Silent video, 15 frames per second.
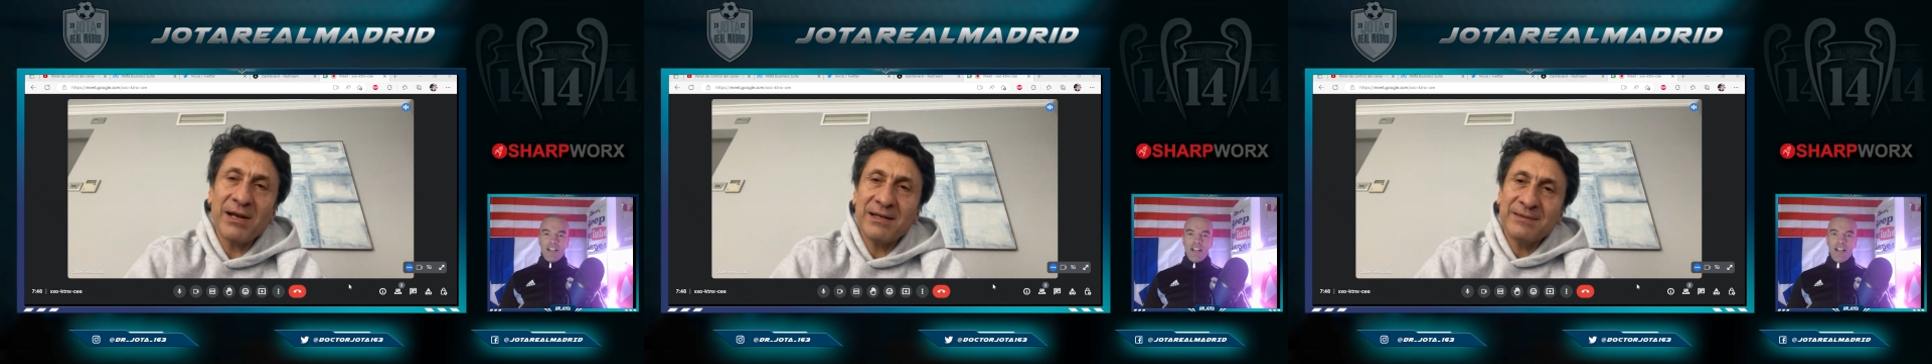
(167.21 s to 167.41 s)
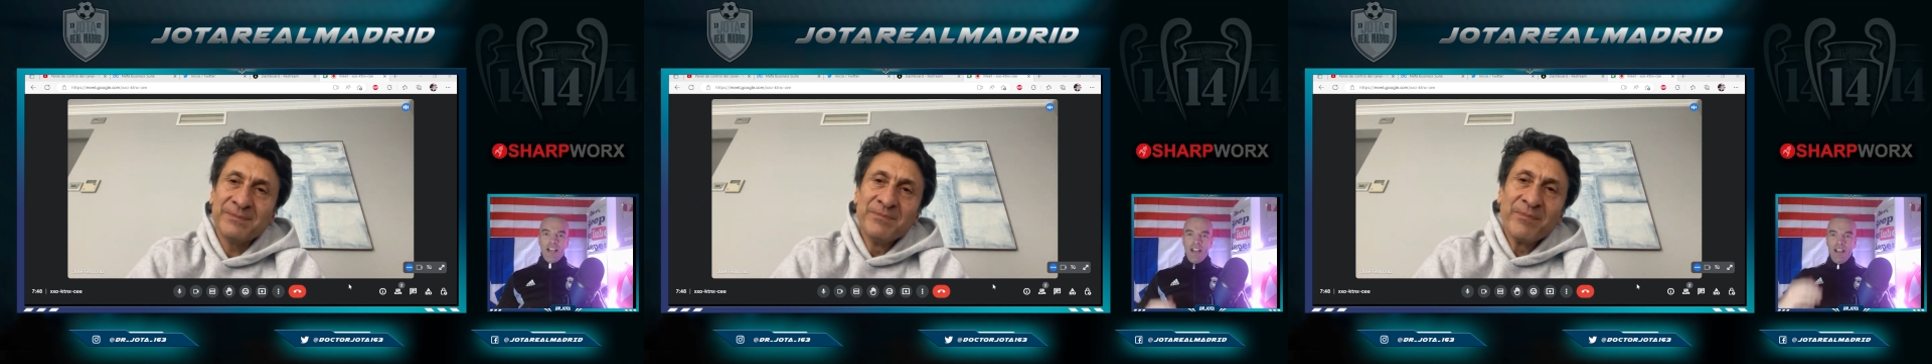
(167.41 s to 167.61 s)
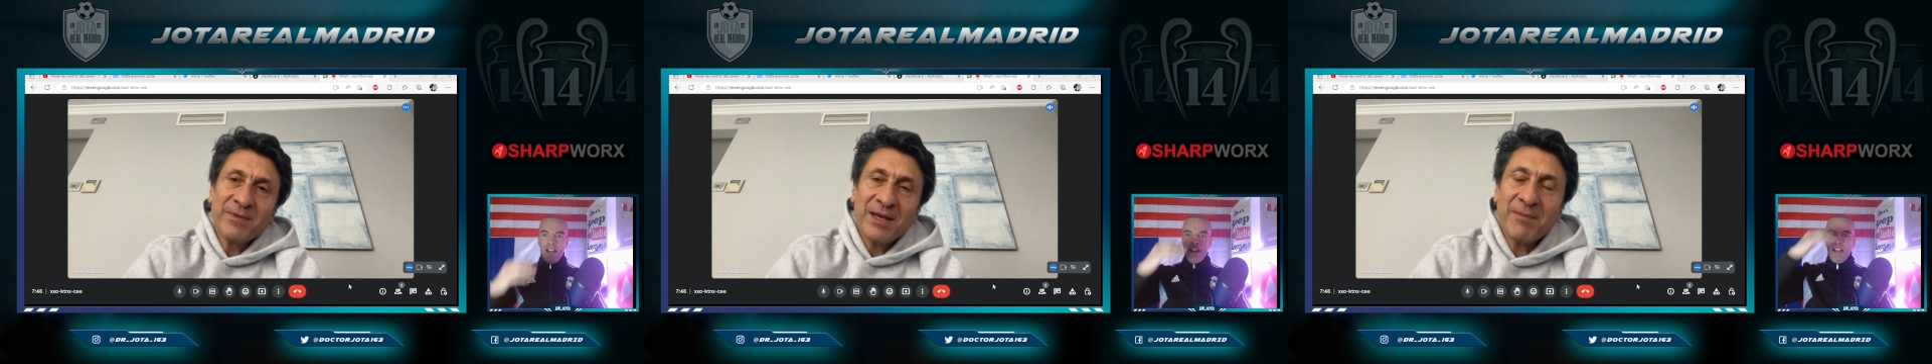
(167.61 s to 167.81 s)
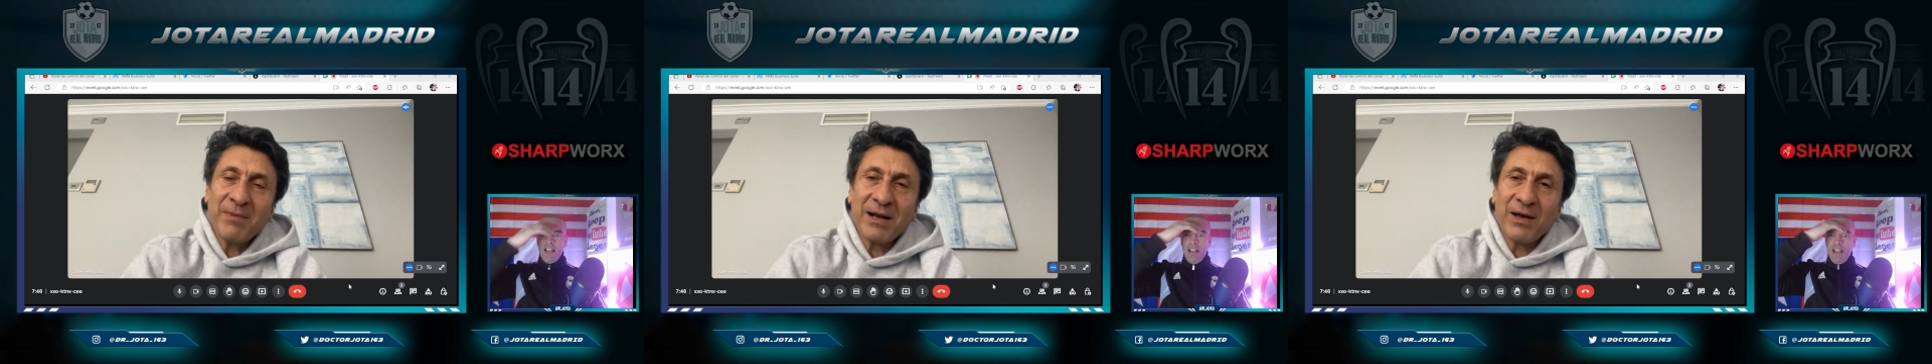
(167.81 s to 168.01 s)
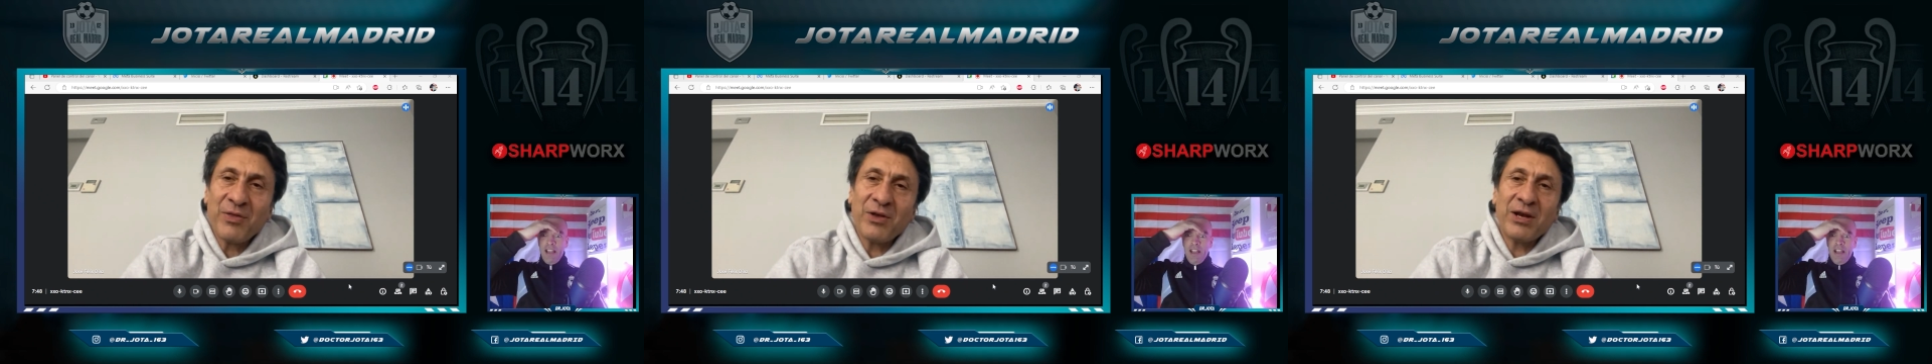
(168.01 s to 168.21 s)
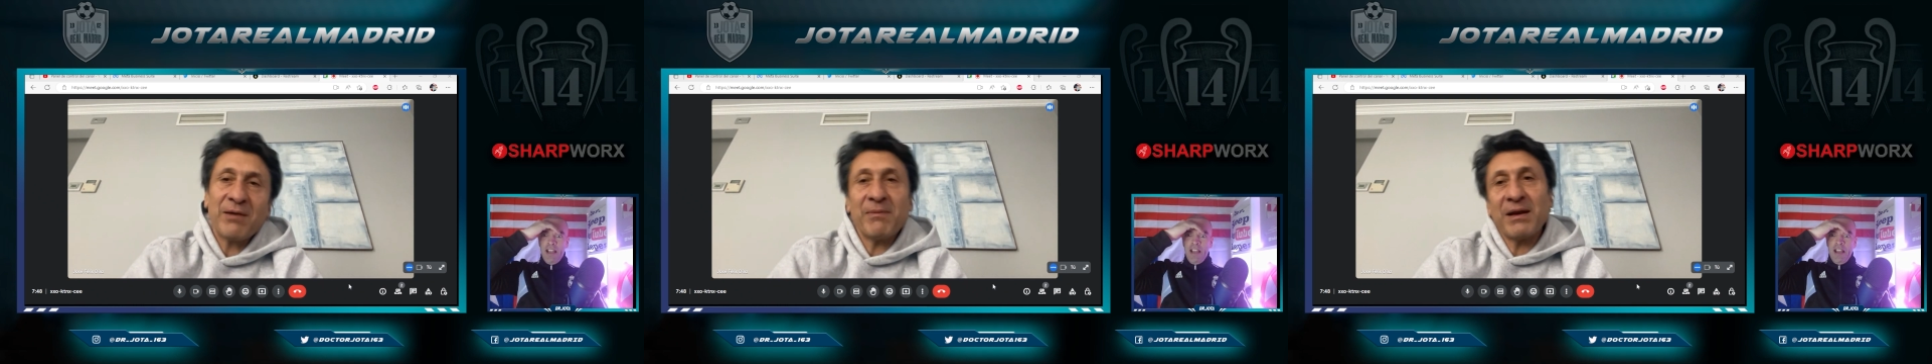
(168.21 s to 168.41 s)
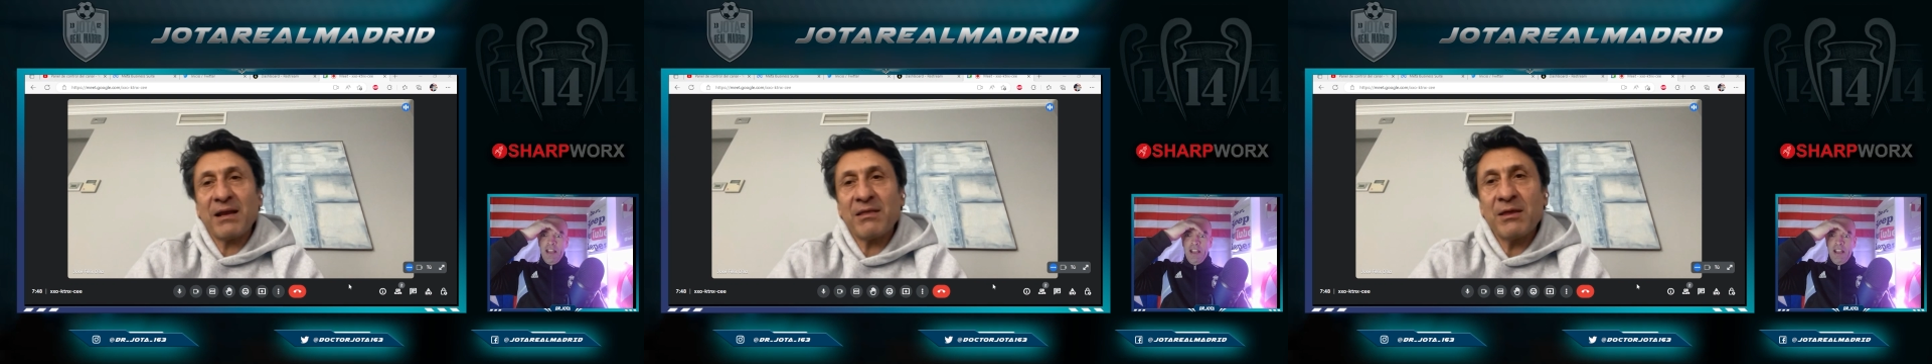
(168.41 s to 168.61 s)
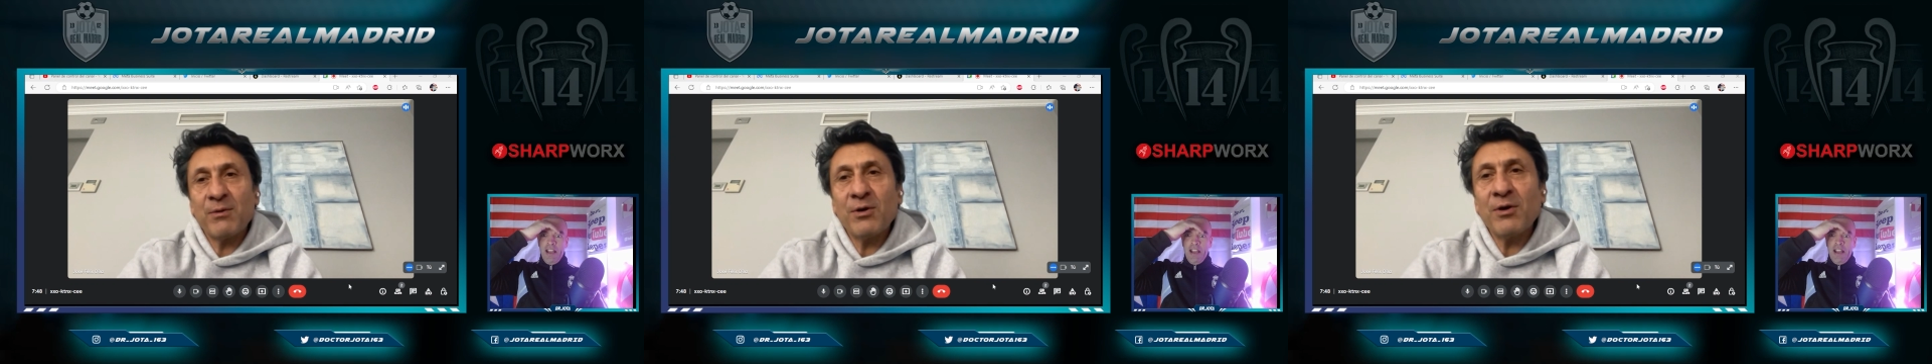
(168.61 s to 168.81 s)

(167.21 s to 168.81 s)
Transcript: fui a por él, en vacaciones.